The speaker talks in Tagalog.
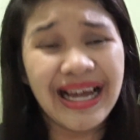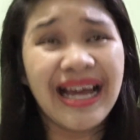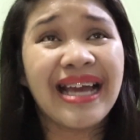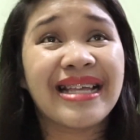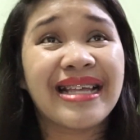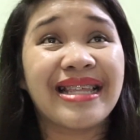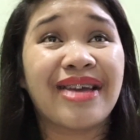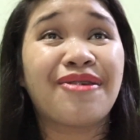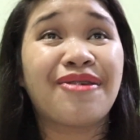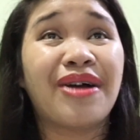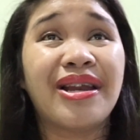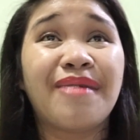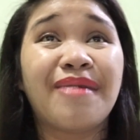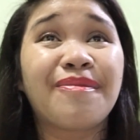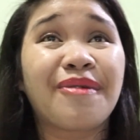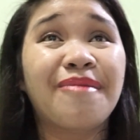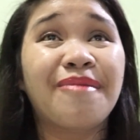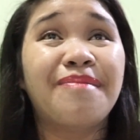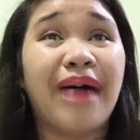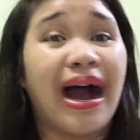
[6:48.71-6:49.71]
hindi ko alam
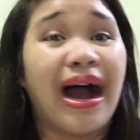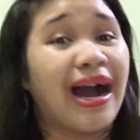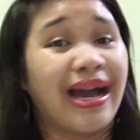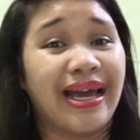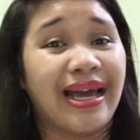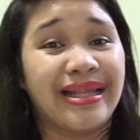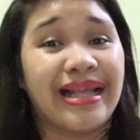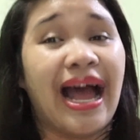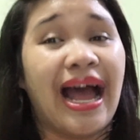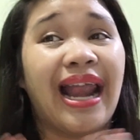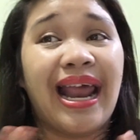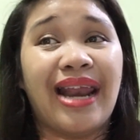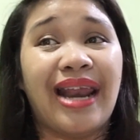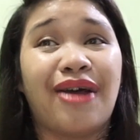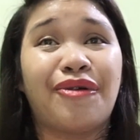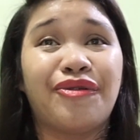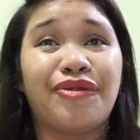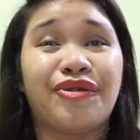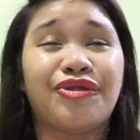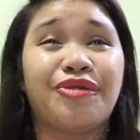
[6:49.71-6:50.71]
kung bakit. Naalala
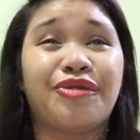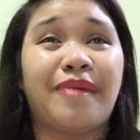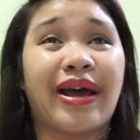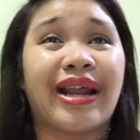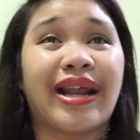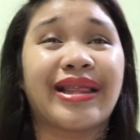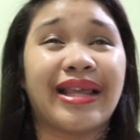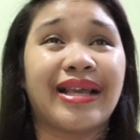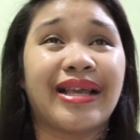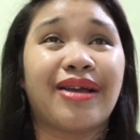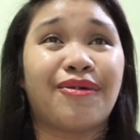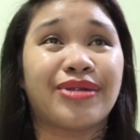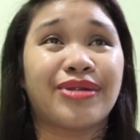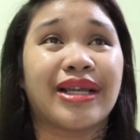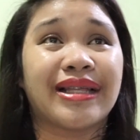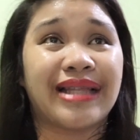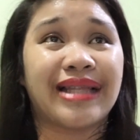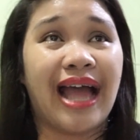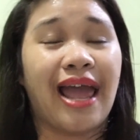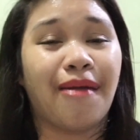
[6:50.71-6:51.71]
ko nung dumarating ako sa
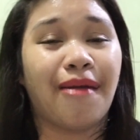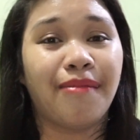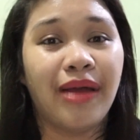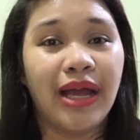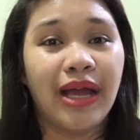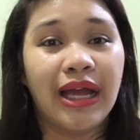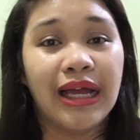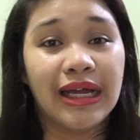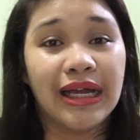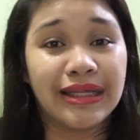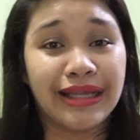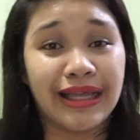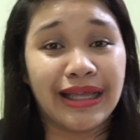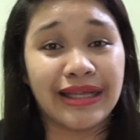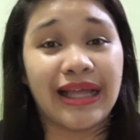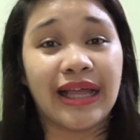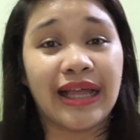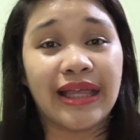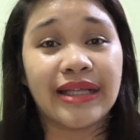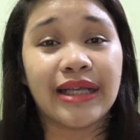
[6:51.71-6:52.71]
time na
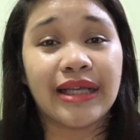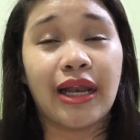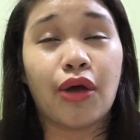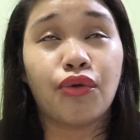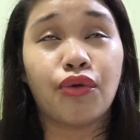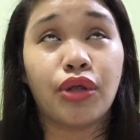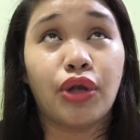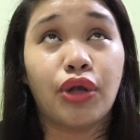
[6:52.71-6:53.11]
nagdadasal ako na